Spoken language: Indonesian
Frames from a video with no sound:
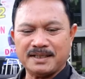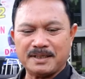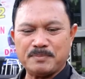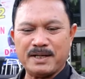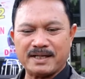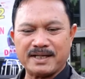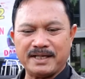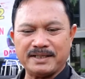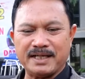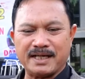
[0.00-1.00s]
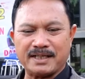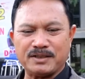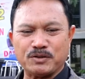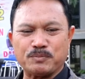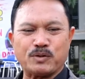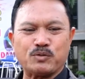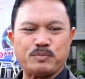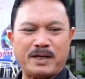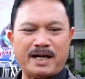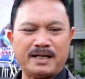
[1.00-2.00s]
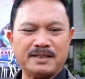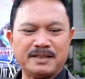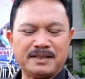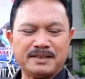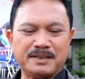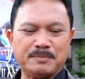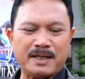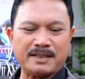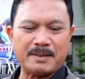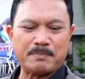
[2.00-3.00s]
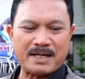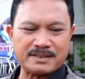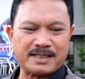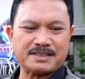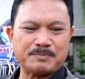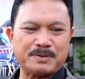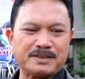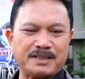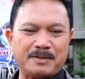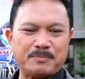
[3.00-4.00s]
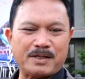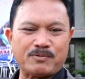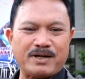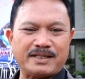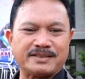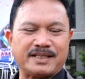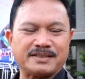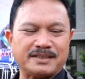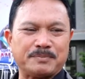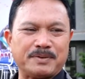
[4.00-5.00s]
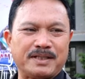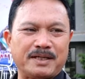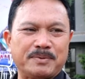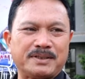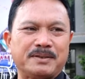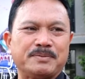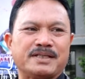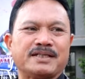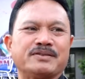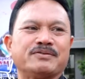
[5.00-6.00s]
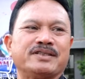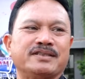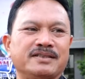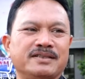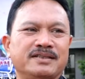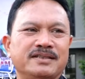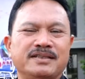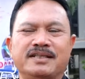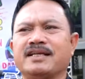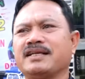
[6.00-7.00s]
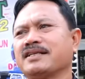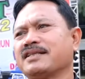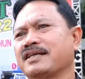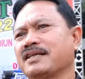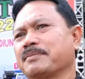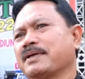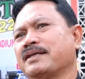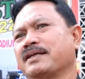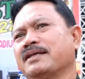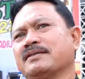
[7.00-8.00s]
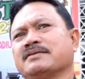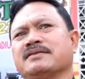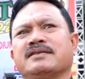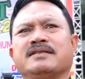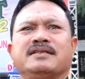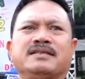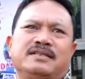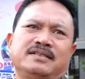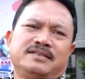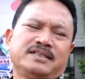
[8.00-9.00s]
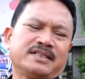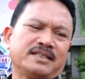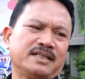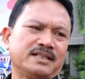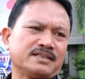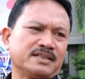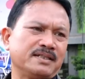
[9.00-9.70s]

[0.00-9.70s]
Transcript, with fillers: lembaga ini akan ikut merubah di mana pasar seperti apa, kualitasnya seperti apa dia bisa ngerti Inilah yang kita harapkan dengan uh, Dinas Natalis